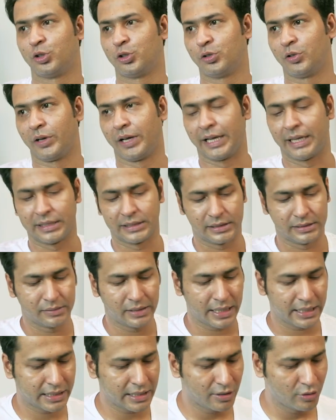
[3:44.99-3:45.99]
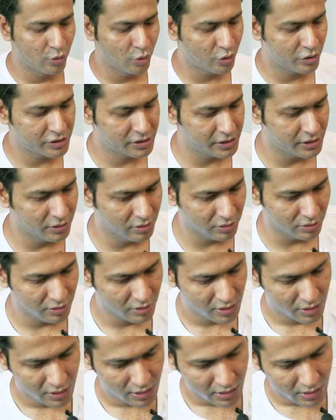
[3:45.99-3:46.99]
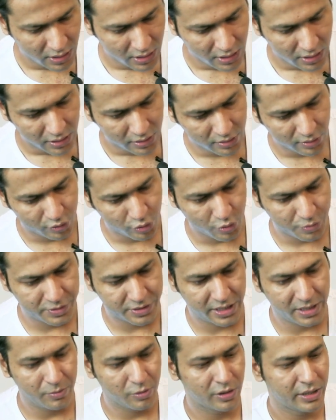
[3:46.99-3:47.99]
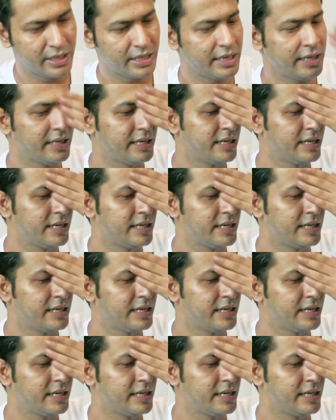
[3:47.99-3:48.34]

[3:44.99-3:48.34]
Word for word: নষ্ট হয়ে গেছে একটা লোক ছিল হ্যাঁ। গ্রোতোভস্কি বলে হ্যাঁ।